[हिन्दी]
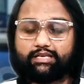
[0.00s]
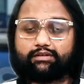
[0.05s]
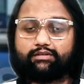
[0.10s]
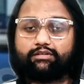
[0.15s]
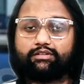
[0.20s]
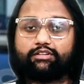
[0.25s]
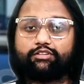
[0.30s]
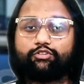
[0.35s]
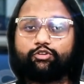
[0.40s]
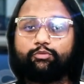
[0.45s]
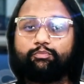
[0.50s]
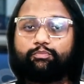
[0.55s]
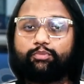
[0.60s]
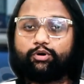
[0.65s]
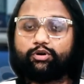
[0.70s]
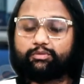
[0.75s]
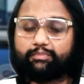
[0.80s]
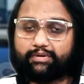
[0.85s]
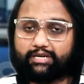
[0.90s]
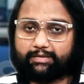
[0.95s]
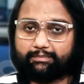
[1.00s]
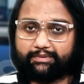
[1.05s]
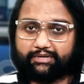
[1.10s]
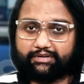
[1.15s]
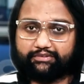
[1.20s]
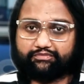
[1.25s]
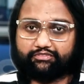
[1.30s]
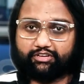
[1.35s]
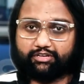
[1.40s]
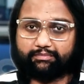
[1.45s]
गूगल क्रोम बहुत बड़ा
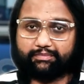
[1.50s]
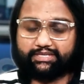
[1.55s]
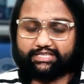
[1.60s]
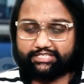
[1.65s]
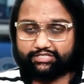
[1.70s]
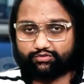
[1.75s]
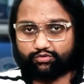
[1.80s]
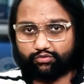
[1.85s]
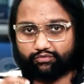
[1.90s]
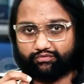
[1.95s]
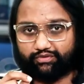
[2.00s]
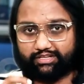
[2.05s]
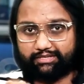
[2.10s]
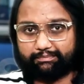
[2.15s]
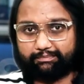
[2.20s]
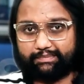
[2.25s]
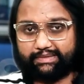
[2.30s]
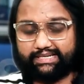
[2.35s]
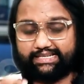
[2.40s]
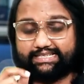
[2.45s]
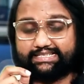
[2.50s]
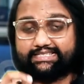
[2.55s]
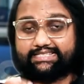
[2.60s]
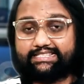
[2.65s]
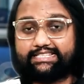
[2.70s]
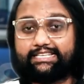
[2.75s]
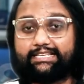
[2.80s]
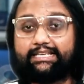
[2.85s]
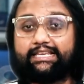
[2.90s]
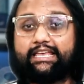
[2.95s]
प्लेटफॉर्म है इसको वन बिलियन
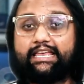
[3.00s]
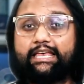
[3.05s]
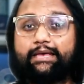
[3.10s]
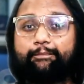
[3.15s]
से